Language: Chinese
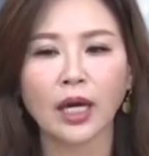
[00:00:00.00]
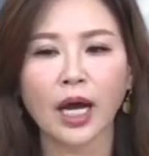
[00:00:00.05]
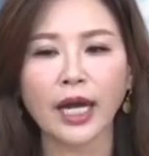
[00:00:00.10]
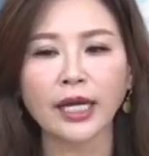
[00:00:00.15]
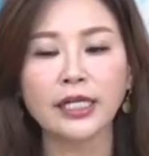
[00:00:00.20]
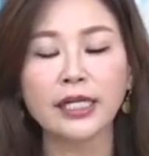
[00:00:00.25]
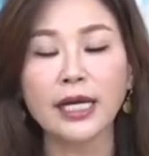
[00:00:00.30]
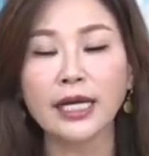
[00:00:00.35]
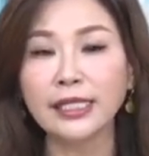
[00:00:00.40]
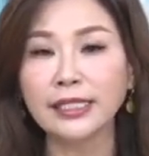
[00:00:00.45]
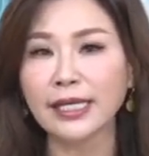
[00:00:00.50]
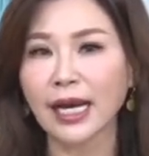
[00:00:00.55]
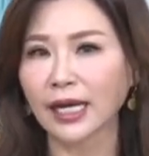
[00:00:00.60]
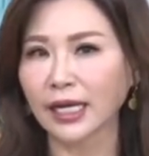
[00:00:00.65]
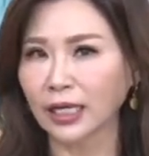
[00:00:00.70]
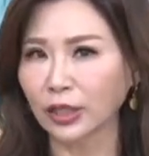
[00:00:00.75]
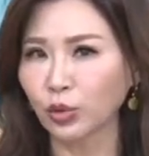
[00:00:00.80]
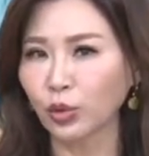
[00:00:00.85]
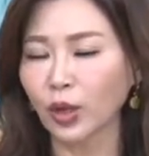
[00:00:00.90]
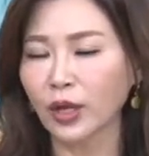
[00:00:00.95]
啊，你很想
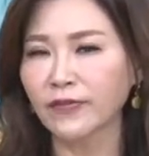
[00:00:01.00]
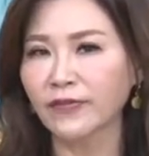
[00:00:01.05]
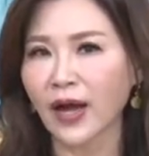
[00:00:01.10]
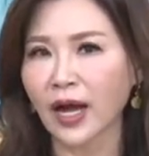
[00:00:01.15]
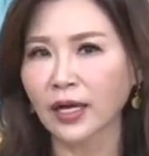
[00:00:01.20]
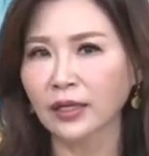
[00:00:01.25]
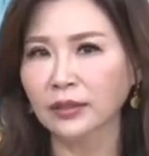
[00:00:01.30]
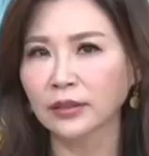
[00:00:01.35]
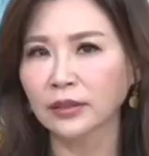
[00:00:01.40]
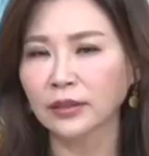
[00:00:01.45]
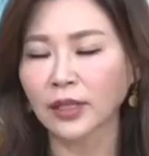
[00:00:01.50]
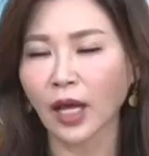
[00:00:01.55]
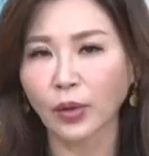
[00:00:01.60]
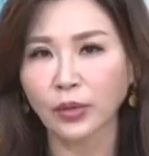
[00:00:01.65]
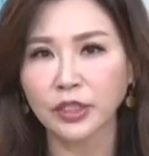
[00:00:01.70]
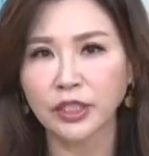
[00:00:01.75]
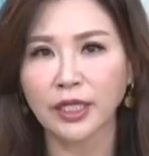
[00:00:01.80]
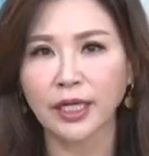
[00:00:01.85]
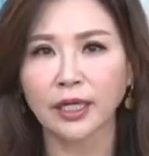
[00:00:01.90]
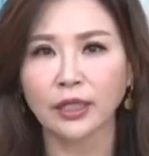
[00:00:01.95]
跟对方
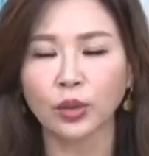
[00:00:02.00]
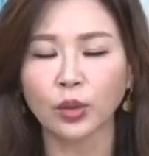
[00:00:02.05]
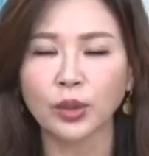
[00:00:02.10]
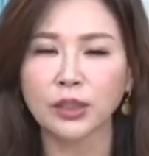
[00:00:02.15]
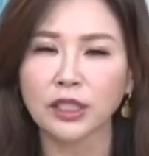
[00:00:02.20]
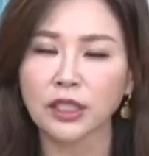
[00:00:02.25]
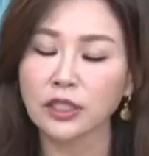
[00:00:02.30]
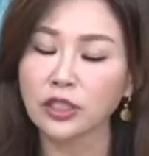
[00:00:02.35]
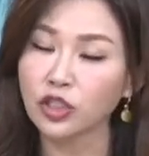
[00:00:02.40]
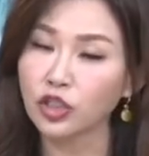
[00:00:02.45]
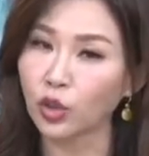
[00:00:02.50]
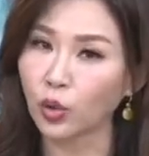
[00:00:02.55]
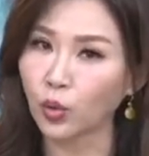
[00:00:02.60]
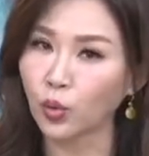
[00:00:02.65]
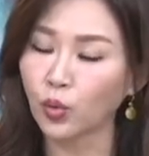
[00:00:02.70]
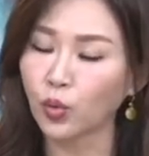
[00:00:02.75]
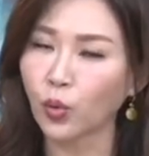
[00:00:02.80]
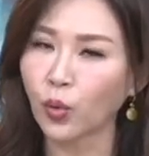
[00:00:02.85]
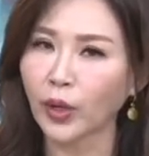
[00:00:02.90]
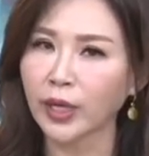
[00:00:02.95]
道歉，或者是有
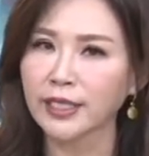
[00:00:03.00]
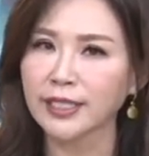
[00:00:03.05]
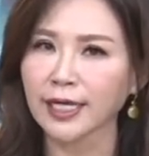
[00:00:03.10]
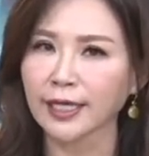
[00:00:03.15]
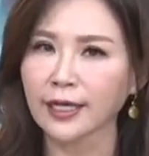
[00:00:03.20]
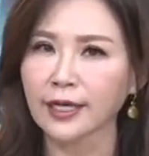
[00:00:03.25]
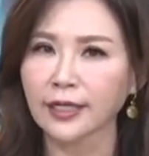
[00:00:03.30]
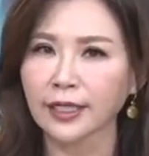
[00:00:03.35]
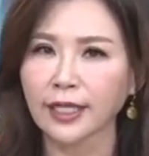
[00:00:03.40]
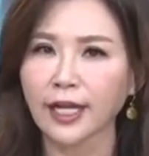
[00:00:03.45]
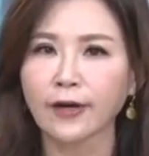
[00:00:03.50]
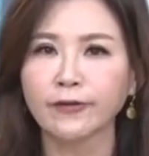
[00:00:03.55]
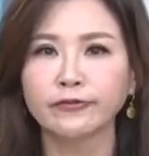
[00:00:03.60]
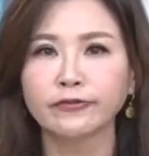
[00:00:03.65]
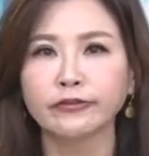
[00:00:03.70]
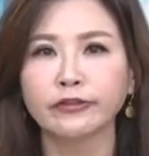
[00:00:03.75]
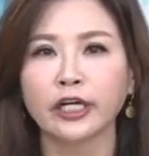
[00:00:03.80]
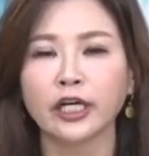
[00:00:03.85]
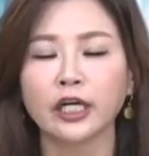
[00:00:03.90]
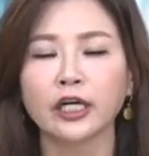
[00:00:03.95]
误会，想要跟他
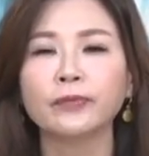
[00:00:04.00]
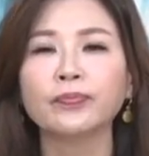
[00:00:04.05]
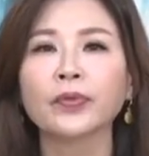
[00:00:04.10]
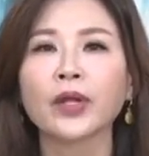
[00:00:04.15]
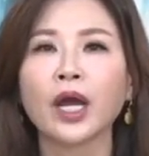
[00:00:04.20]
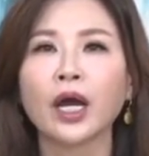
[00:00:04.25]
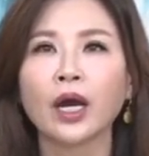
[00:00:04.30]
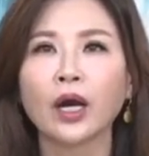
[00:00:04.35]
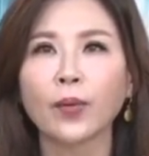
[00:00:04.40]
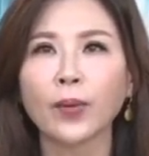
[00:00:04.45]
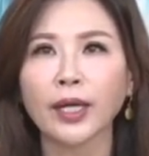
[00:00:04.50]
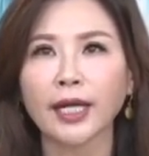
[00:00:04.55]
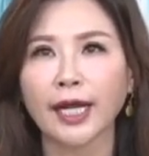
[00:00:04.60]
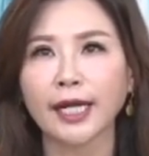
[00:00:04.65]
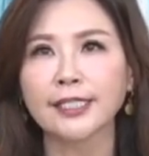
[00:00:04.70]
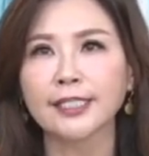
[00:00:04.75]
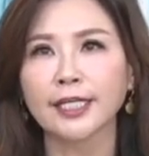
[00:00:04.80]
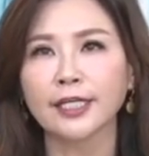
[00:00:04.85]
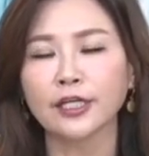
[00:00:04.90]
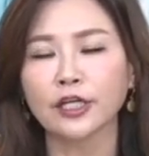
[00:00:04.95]
复合，未
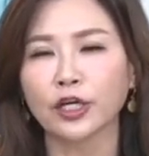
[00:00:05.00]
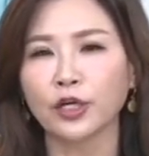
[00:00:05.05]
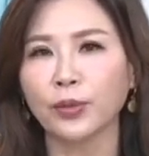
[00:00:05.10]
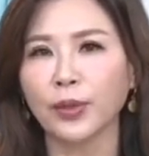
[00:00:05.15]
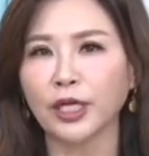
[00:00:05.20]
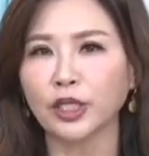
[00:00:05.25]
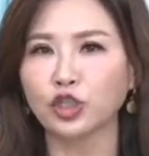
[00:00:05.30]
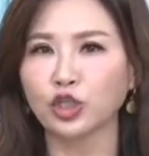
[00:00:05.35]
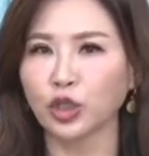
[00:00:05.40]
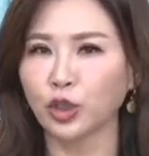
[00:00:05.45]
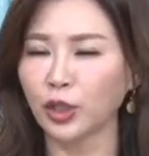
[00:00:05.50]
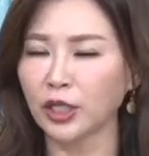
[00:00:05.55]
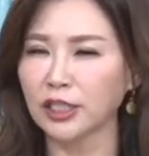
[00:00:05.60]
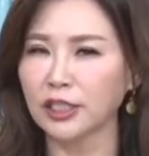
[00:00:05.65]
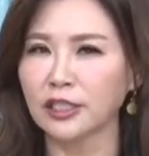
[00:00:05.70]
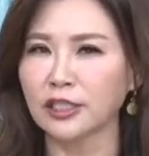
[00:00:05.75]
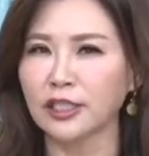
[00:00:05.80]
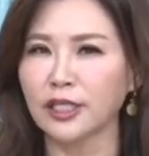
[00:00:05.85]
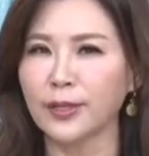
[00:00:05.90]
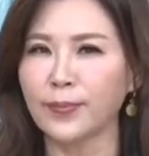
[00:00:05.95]
来这一个月绝对
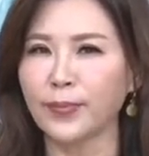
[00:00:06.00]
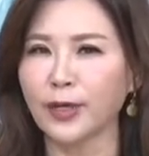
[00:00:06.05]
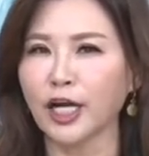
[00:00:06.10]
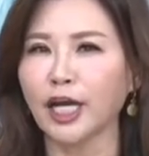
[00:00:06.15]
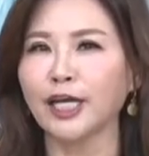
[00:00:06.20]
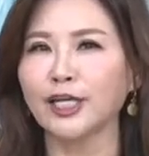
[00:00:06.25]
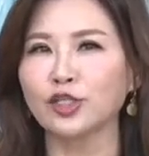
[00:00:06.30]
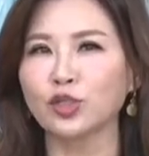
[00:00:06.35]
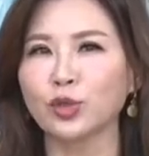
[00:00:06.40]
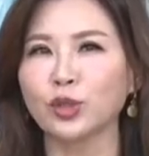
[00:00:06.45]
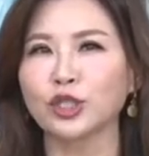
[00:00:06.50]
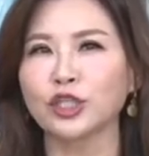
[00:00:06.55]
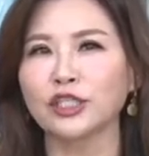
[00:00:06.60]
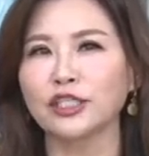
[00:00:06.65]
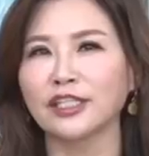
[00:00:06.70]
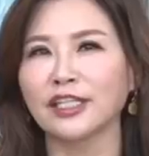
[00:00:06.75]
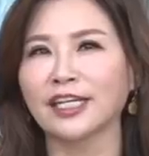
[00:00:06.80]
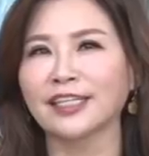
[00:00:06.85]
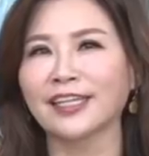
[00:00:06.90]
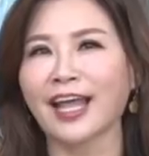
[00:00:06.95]
是你不可以错
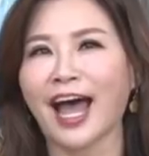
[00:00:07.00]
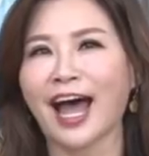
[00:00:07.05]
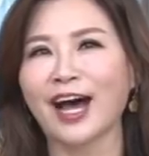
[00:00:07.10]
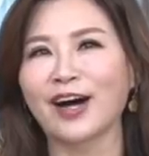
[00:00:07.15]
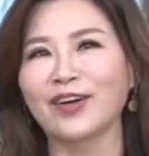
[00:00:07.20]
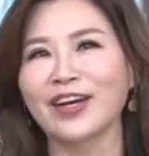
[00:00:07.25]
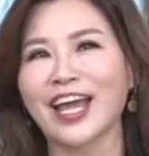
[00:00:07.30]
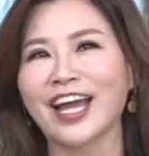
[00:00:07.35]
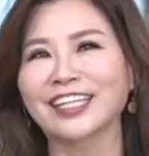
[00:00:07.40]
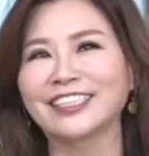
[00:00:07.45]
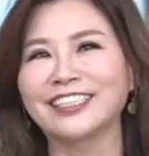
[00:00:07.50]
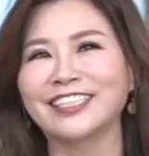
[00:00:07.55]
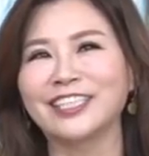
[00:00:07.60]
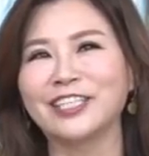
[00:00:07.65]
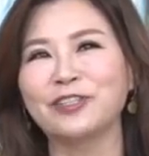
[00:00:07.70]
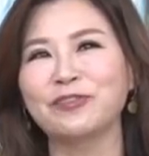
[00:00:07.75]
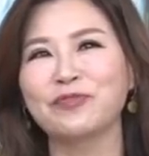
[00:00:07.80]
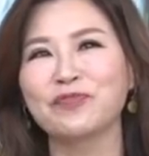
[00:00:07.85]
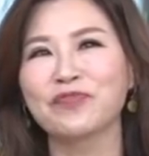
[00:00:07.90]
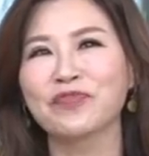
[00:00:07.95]
失的大好良机。